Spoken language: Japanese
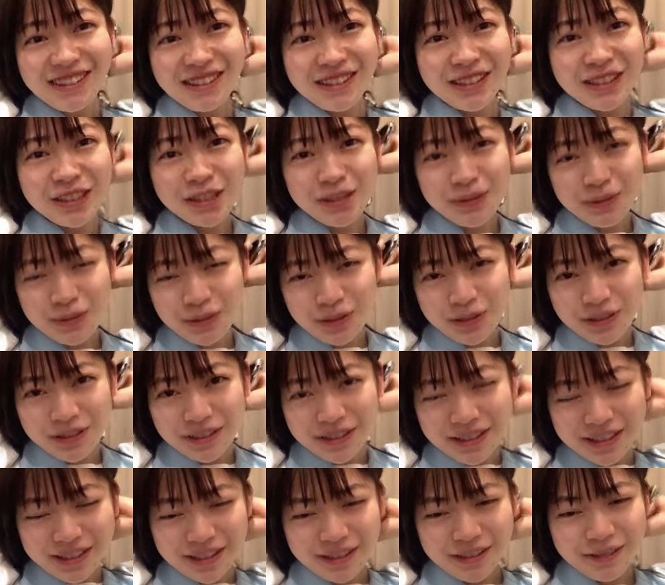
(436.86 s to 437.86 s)
私も
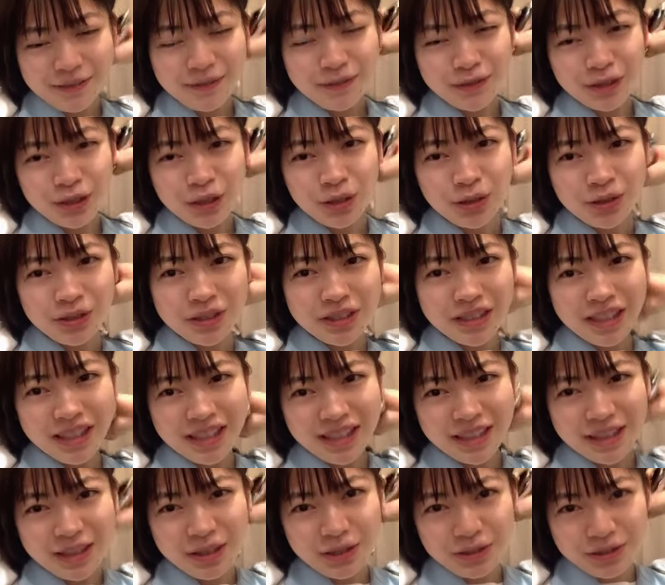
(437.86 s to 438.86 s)
極
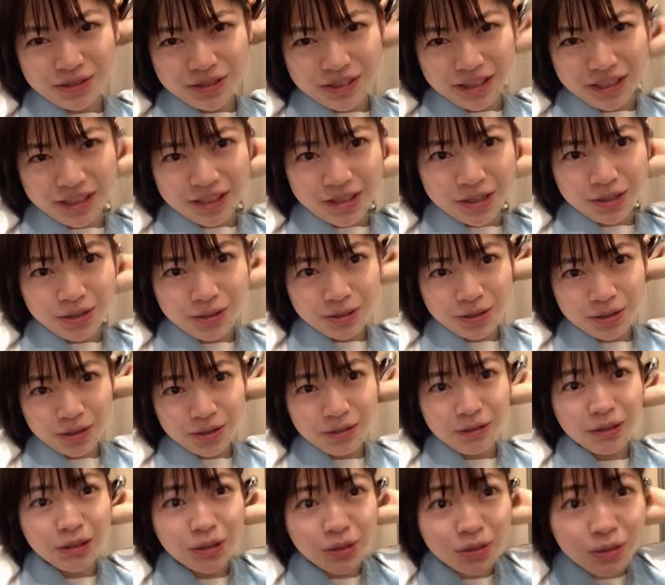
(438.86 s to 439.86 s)
端に夜更かしする
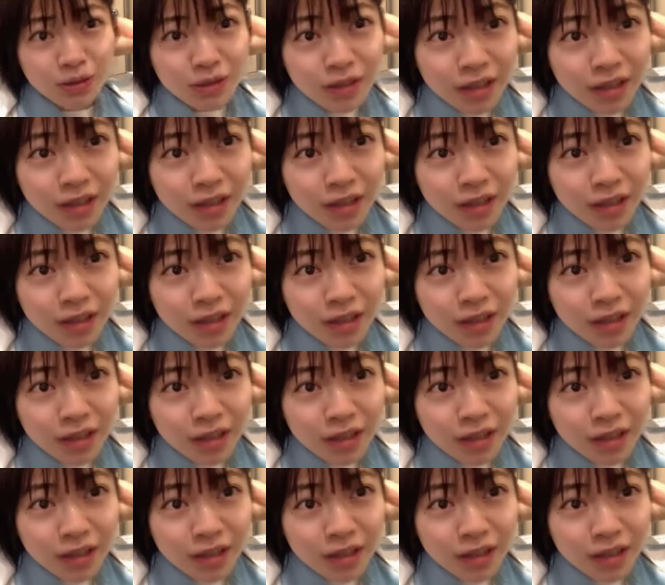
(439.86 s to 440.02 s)
時はその